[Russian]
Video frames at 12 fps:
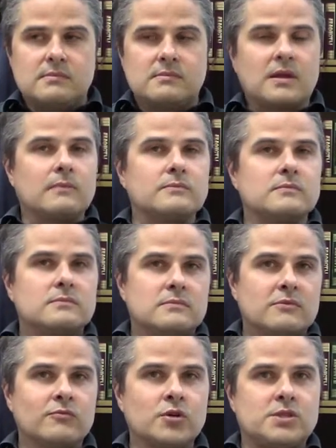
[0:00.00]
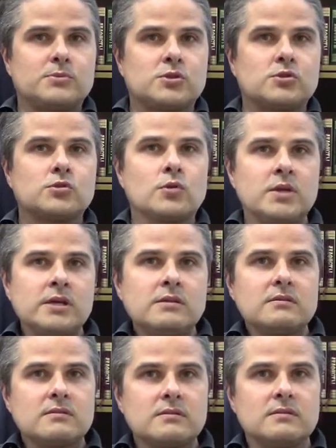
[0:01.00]
там, 80-100 лет
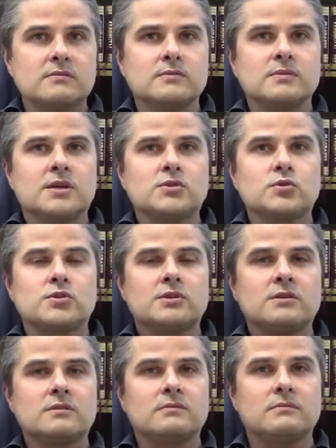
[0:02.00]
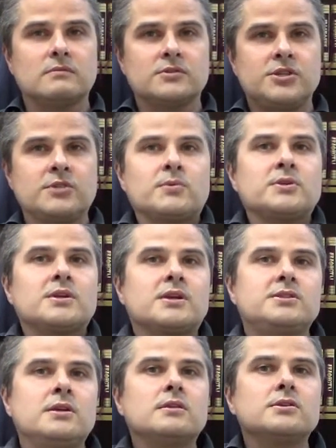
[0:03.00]
э, у нас уже четверти
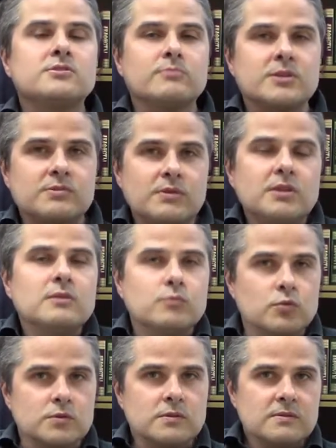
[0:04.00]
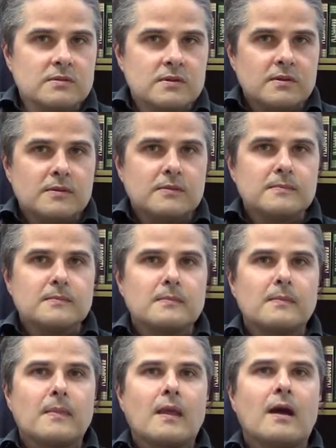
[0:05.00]
растительности в Москве не будет.
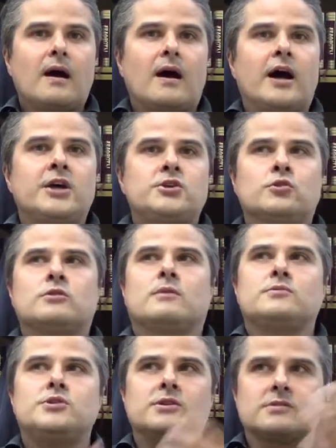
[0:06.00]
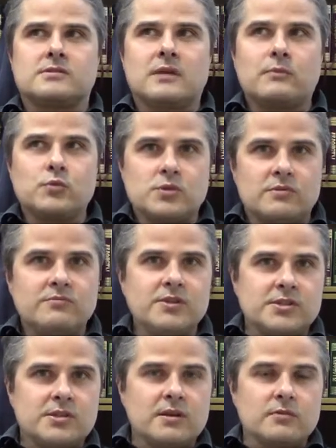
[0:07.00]
А еще там через, допустим,
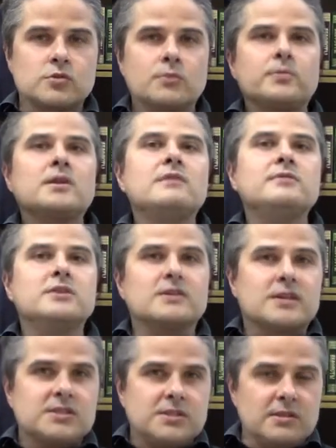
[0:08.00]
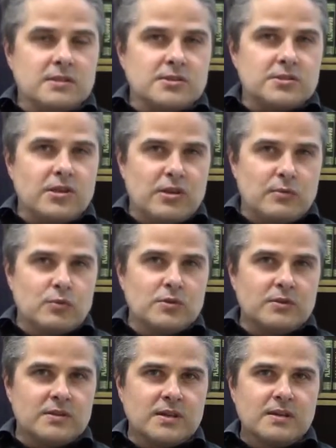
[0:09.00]
200 лет уже половины растительности не
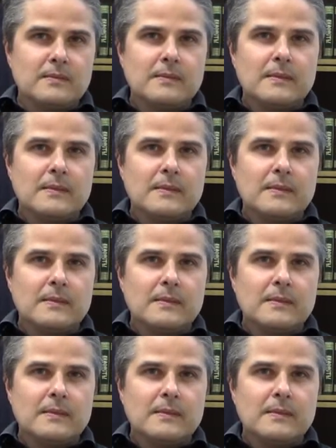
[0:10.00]
будет. Да?